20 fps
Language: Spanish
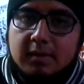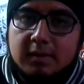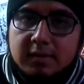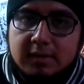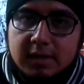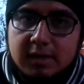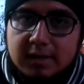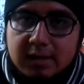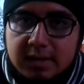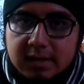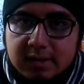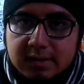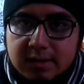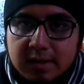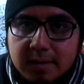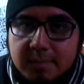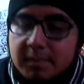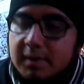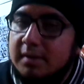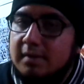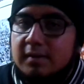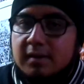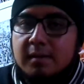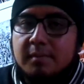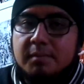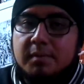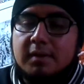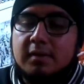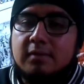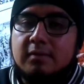6 de diciembre
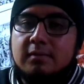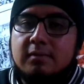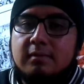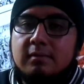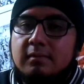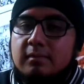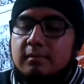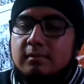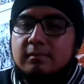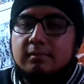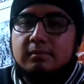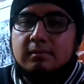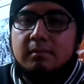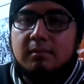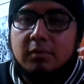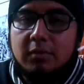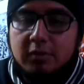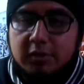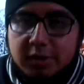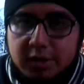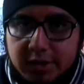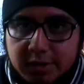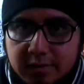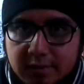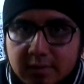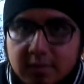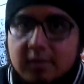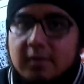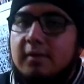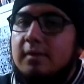siempre es un bodrio,
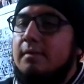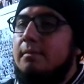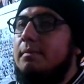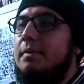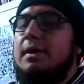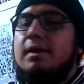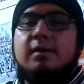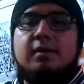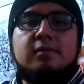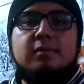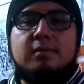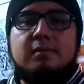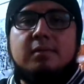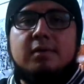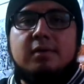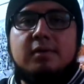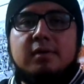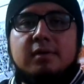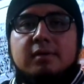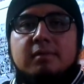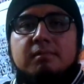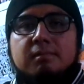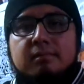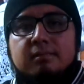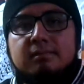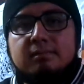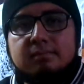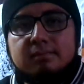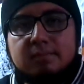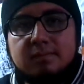pero es un bodrio
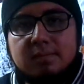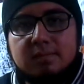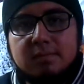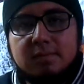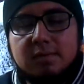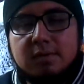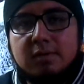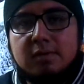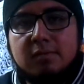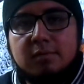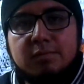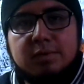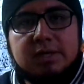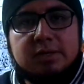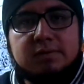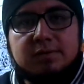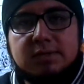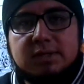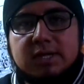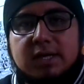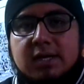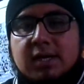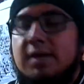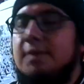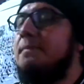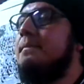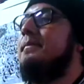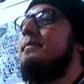con un buen chuchaqui.